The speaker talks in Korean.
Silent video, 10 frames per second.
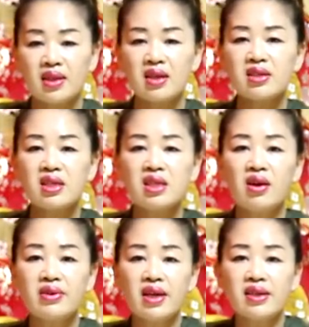그래서 이
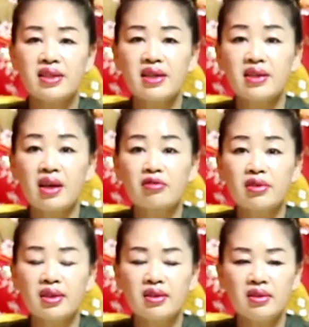영상을 찍게
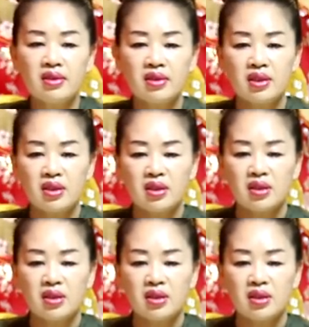됐고요. 네.